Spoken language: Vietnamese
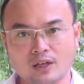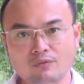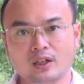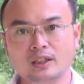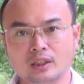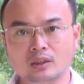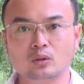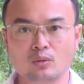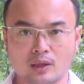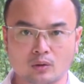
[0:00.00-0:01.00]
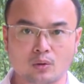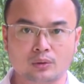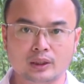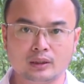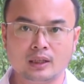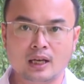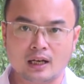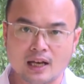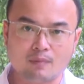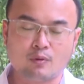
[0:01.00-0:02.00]
vẫn với những thủ đoạn cũ như
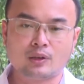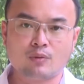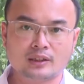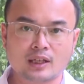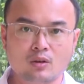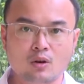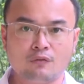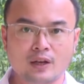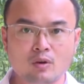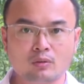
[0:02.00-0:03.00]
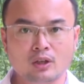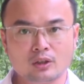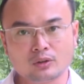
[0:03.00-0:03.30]
làm quen qua Zalo, Facebook